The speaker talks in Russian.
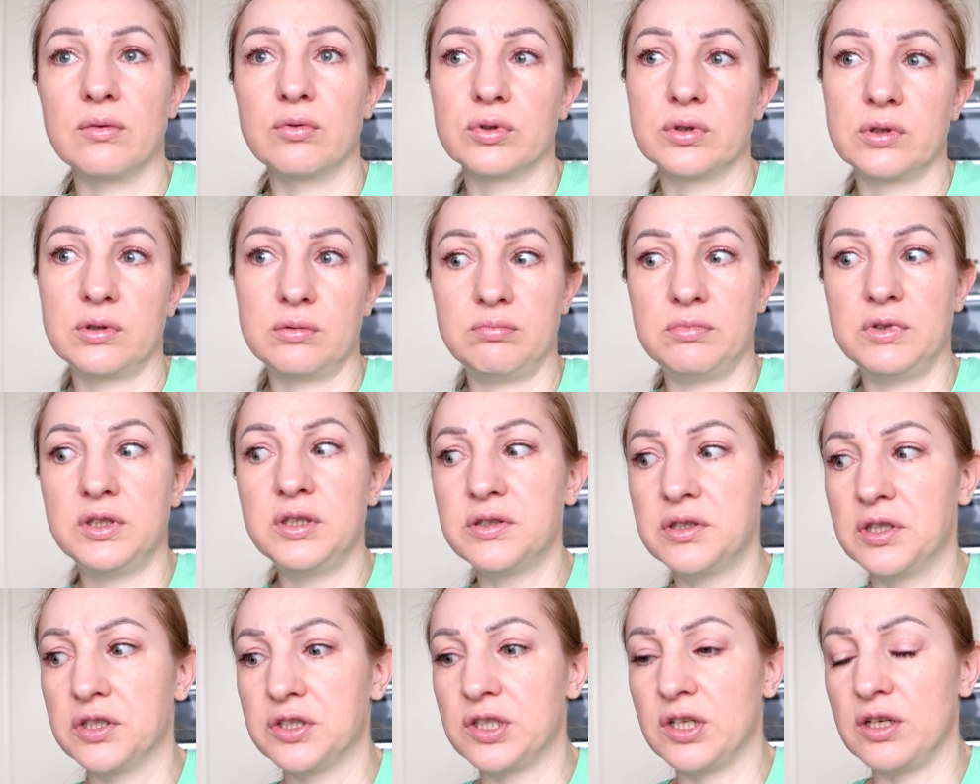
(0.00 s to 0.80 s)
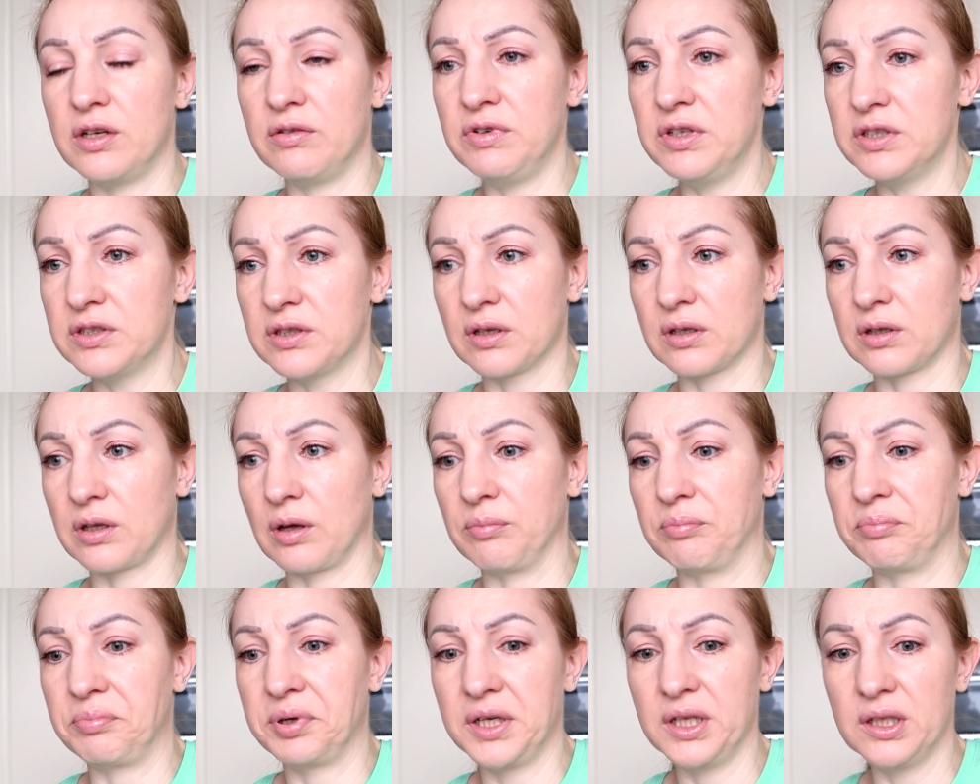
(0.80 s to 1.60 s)
Вот единственный телевизор,
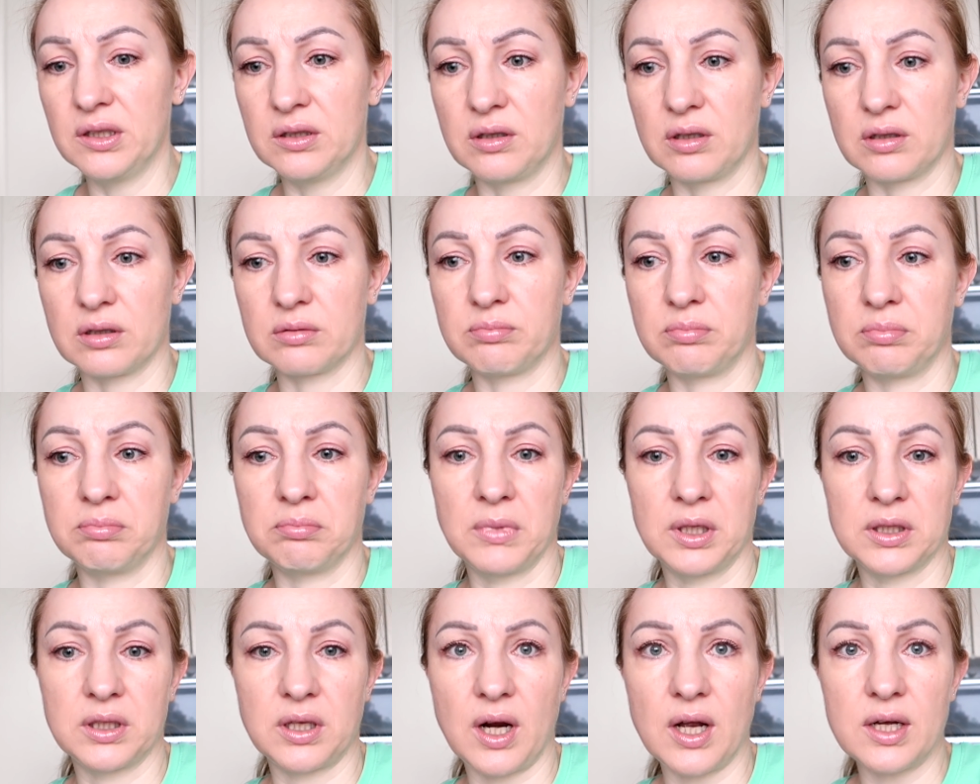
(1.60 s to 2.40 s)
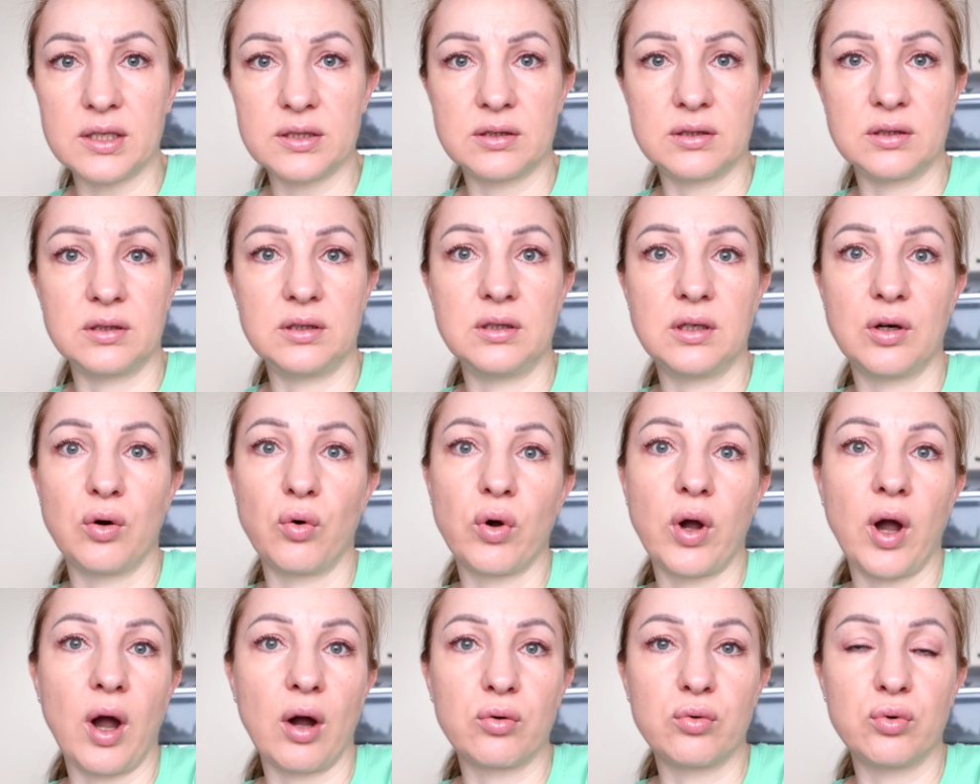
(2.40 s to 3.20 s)
там принтер, матрас и
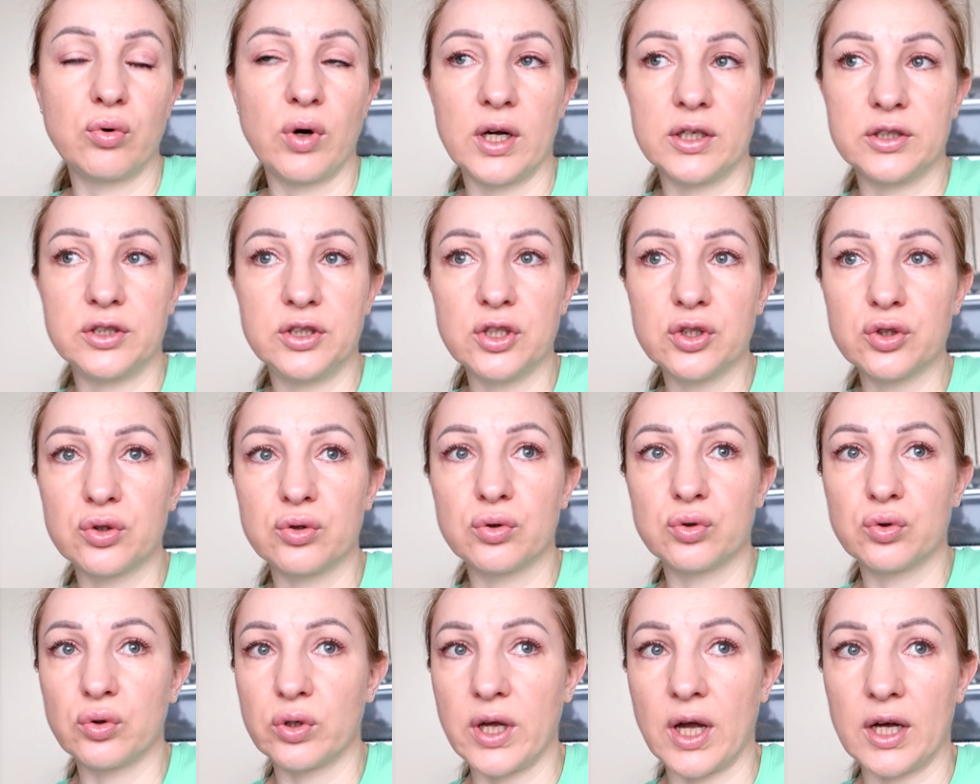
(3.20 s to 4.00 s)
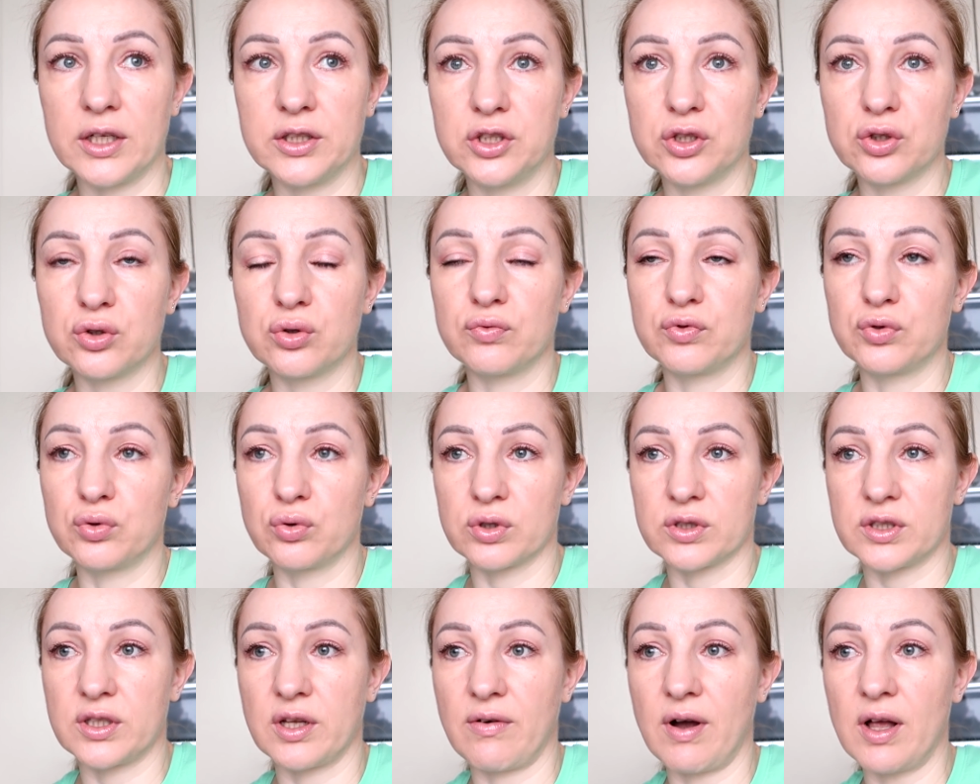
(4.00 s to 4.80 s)
какую одежду, и то я одежду
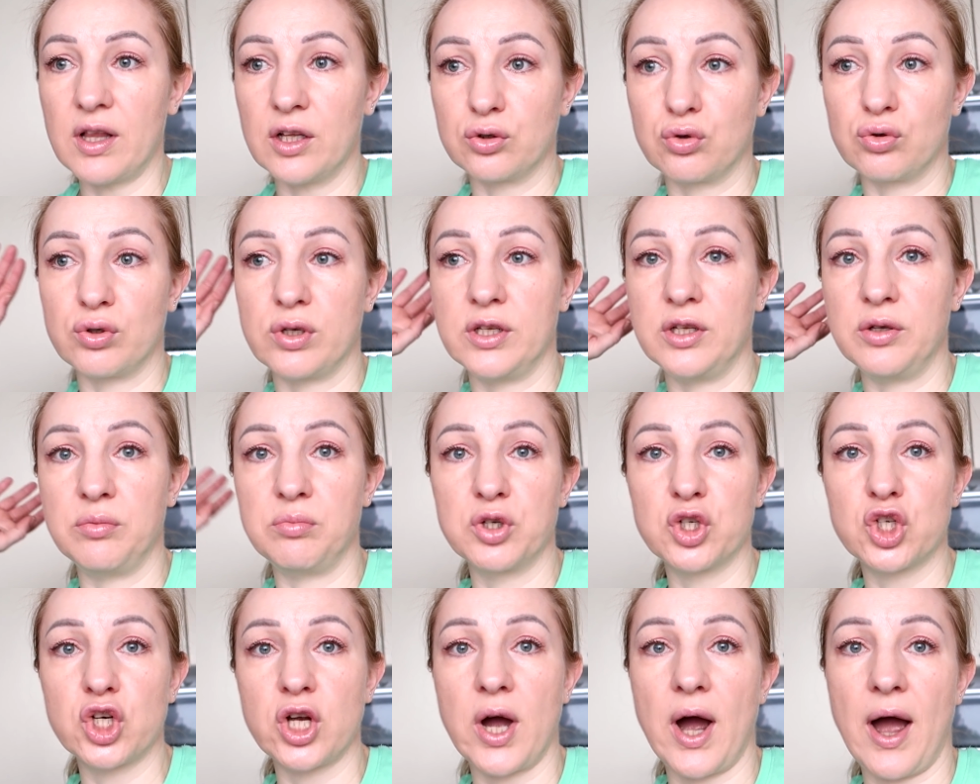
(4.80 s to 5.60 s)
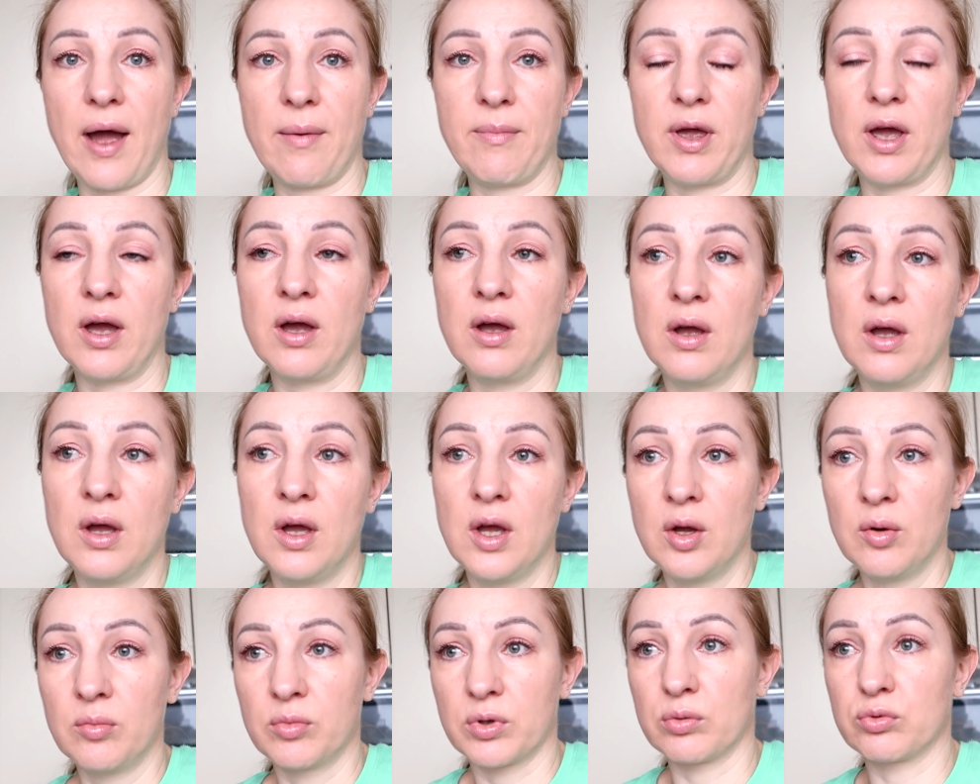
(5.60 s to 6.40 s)
всю раздавала чуть ли не мешками,
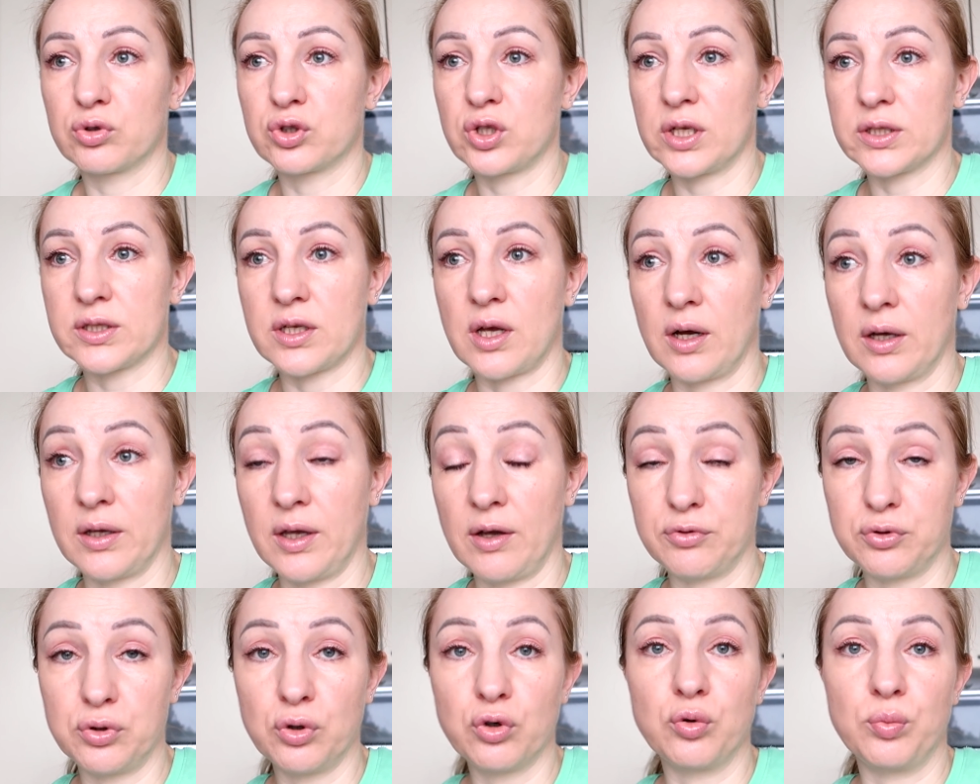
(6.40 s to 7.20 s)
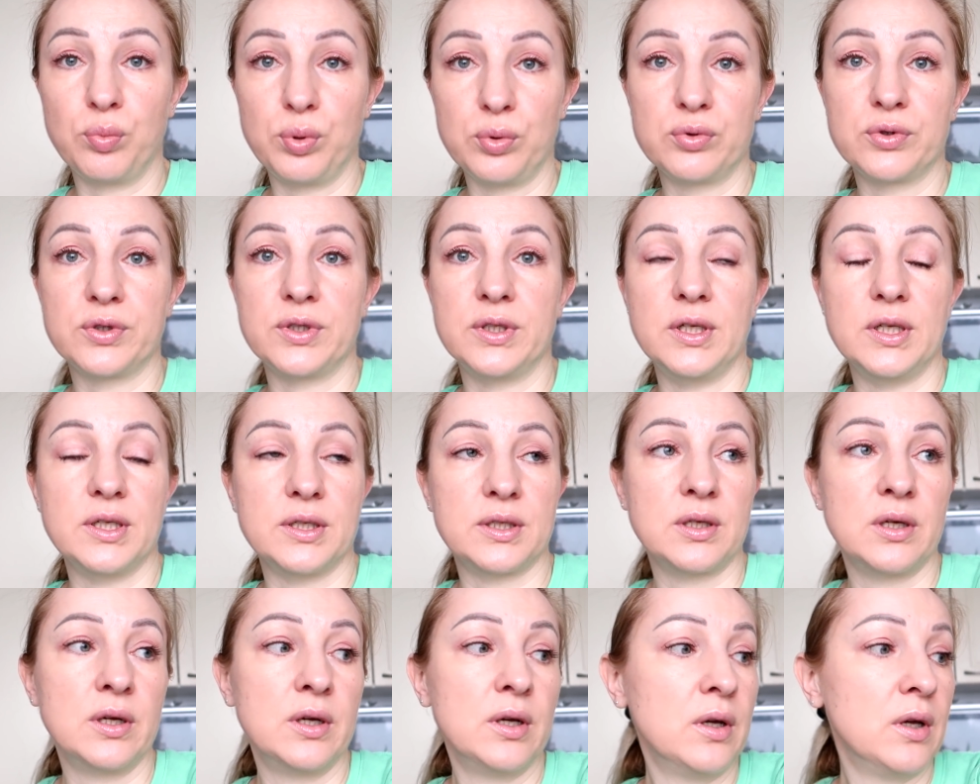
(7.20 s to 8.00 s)
потому что я сказала, я все куплю
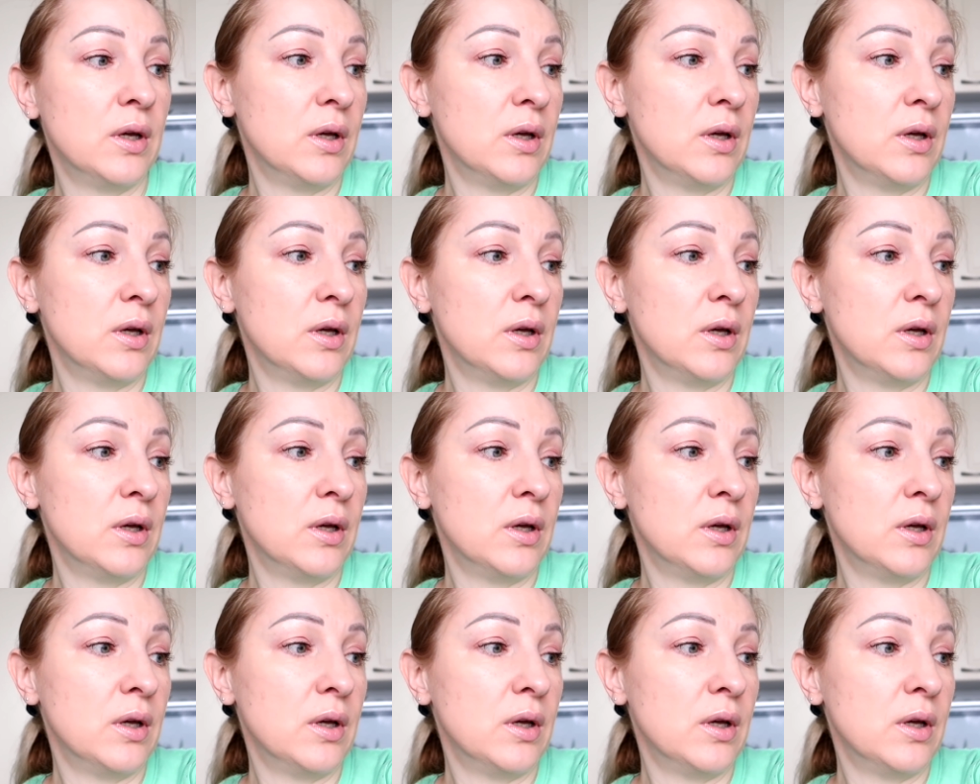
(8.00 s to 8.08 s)
здесь.